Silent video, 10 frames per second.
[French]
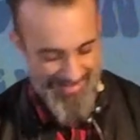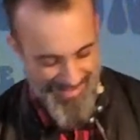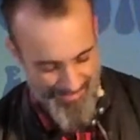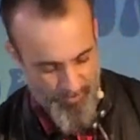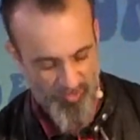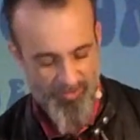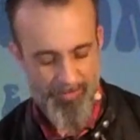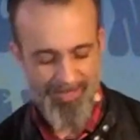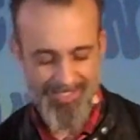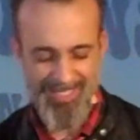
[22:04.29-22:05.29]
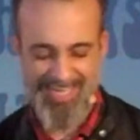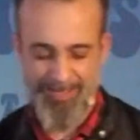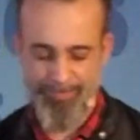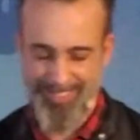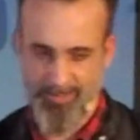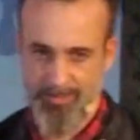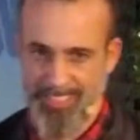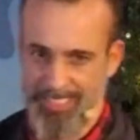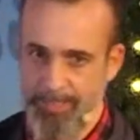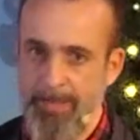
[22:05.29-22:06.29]
important parce qu'il y a des personnes
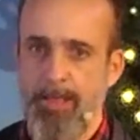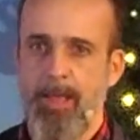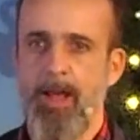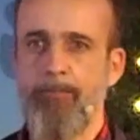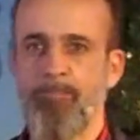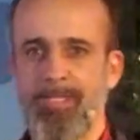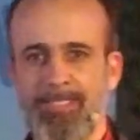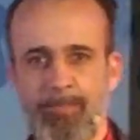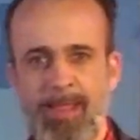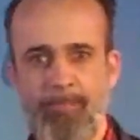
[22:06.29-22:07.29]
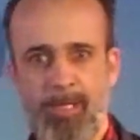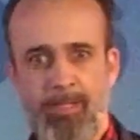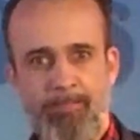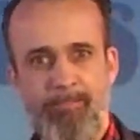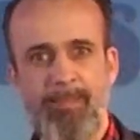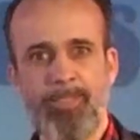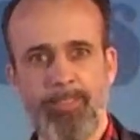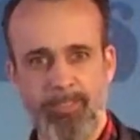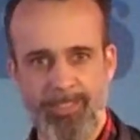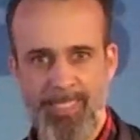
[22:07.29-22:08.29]
qui, euh, même, même
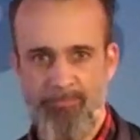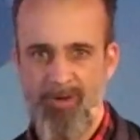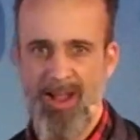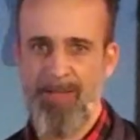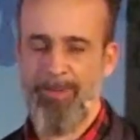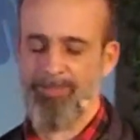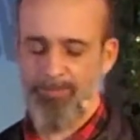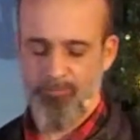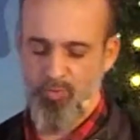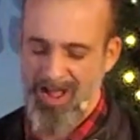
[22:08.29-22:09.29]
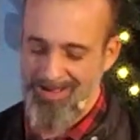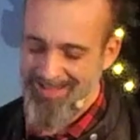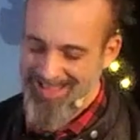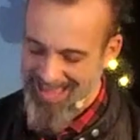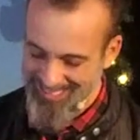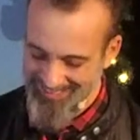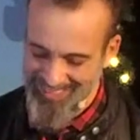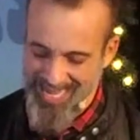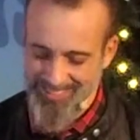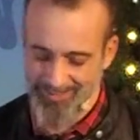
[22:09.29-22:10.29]
sans le savoir, même sans le vouloir,
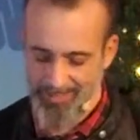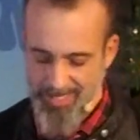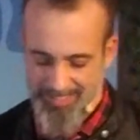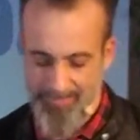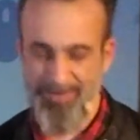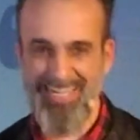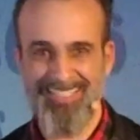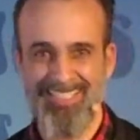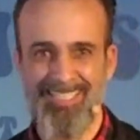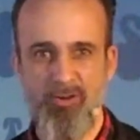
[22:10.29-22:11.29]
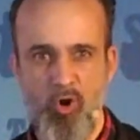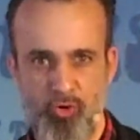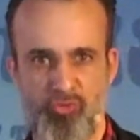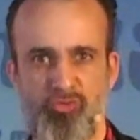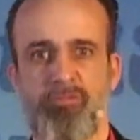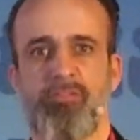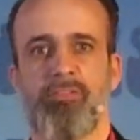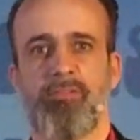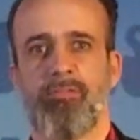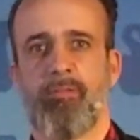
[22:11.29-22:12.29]
exercent des pratiques
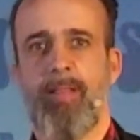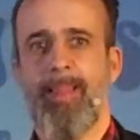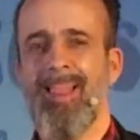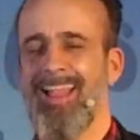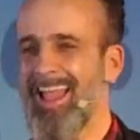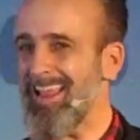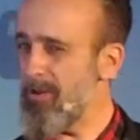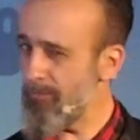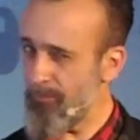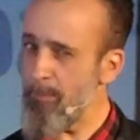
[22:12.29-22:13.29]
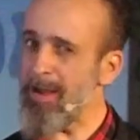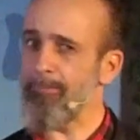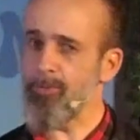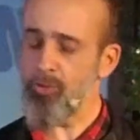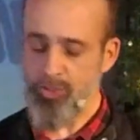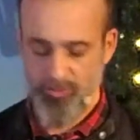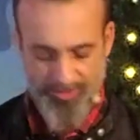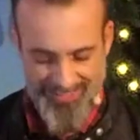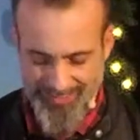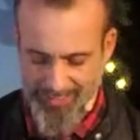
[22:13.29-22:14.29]
occultes. Et ils le font par manque de
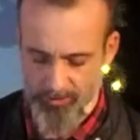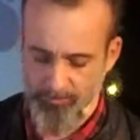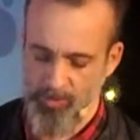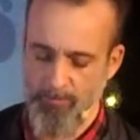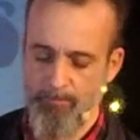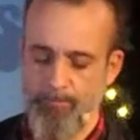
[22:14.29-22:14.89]
discernement.